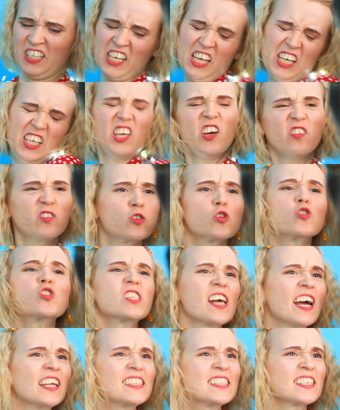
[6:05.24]
Ngồi yên
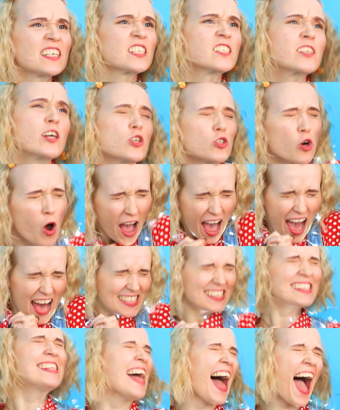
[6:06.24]
nào Laurie
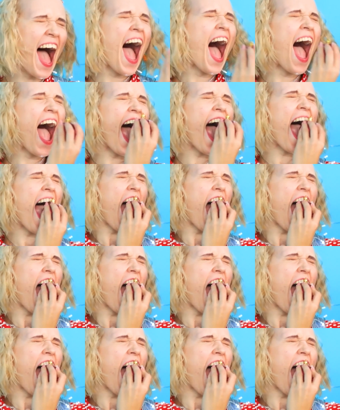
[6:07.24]
Em không biết